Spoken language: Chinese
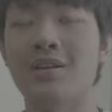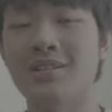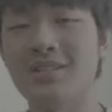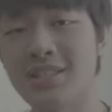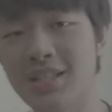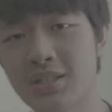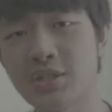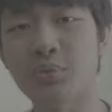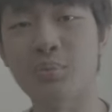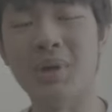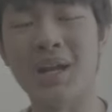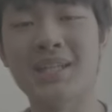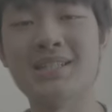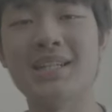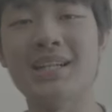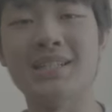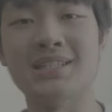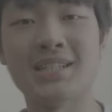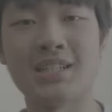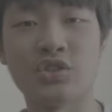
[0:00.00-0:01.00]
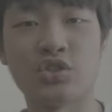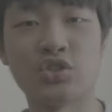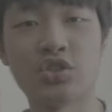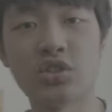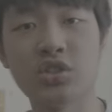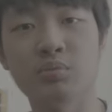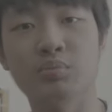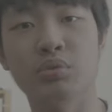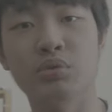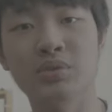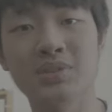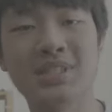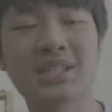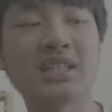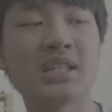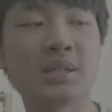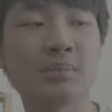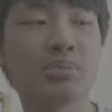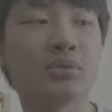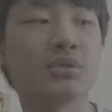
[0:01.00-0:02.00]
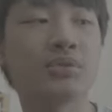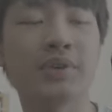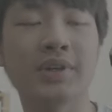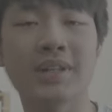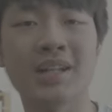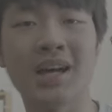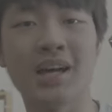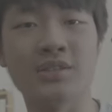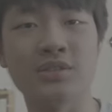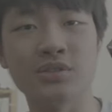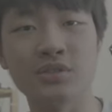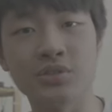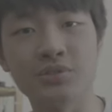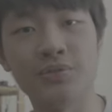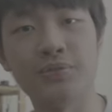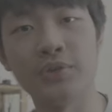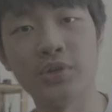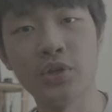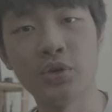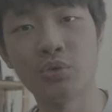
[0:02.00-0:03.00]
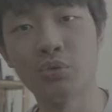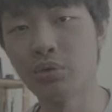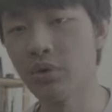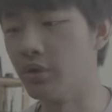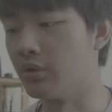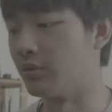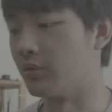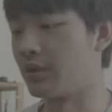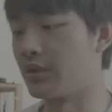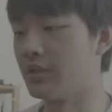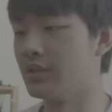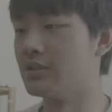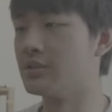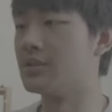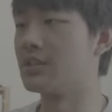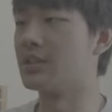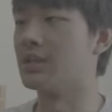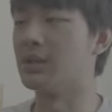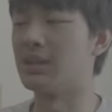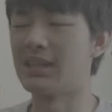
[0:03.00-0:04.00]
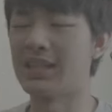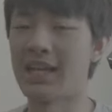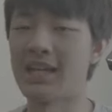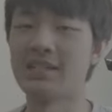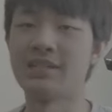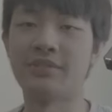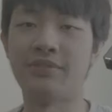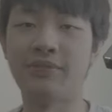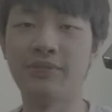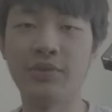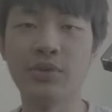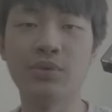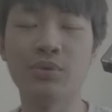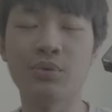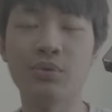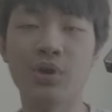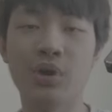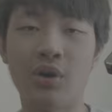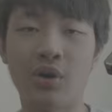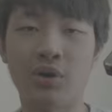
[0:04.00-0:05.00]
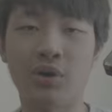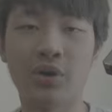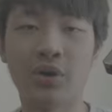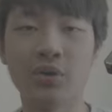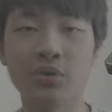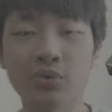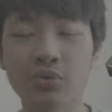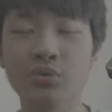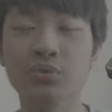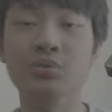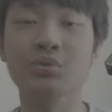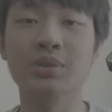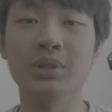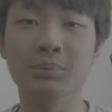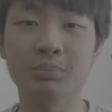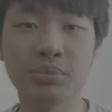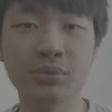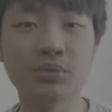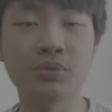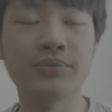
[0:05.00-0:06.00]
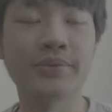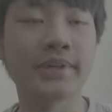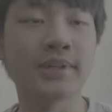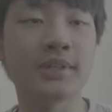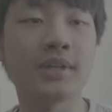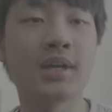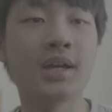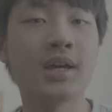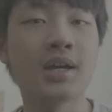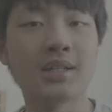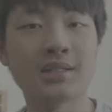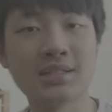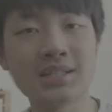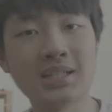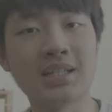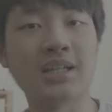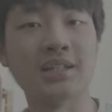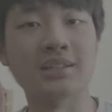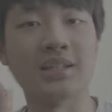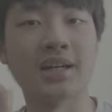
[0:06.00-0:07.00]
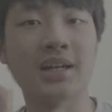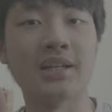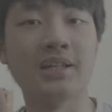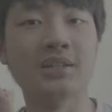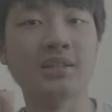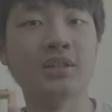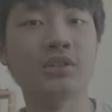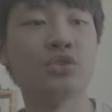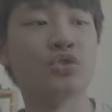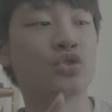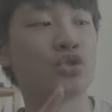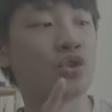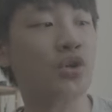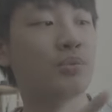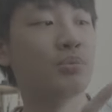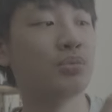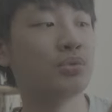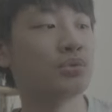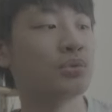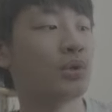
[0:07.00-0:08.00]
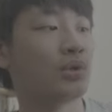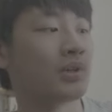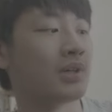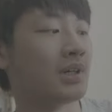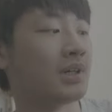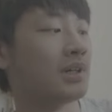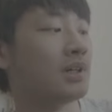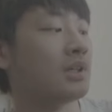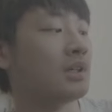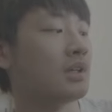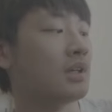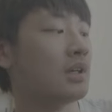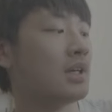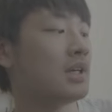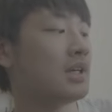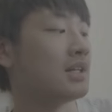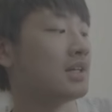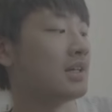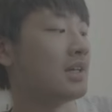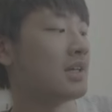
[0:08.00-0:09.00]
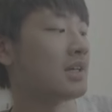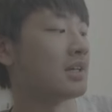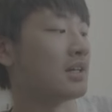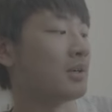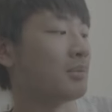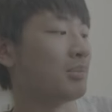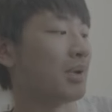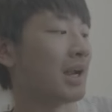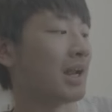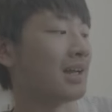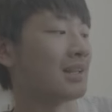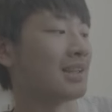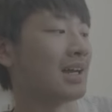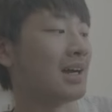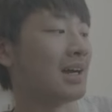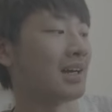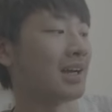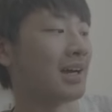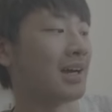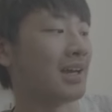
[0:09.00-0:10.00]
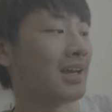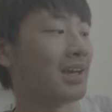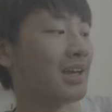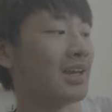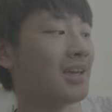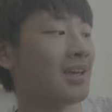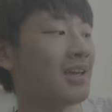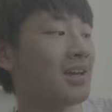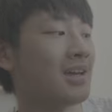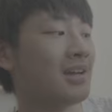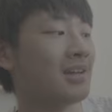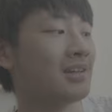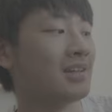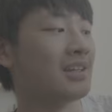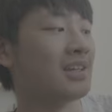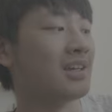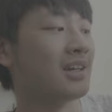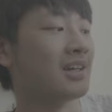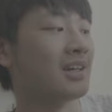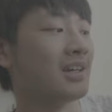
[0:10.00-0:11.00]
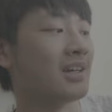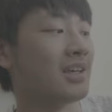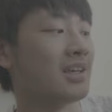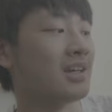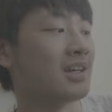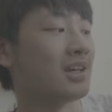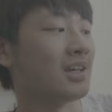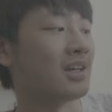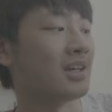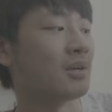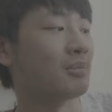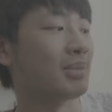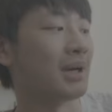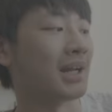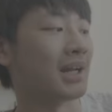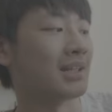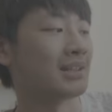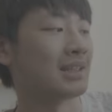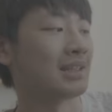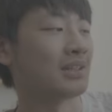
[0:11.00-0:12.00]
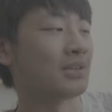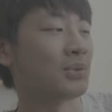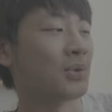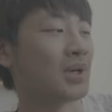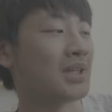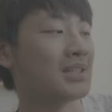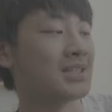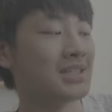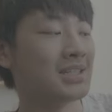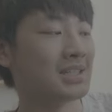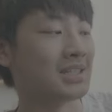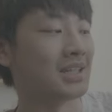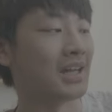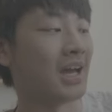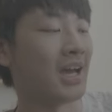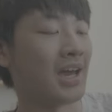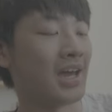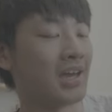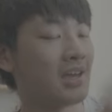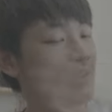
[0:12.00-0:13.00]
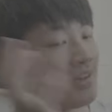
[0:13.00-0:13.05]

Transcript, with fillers: 接着我们来讲一下示波器的部分，那就是 f i e l Road 跟这个 Das View R 五的部分，这两台呢全部都可以一个一个把它打开，你也可以一个一个把它关起来。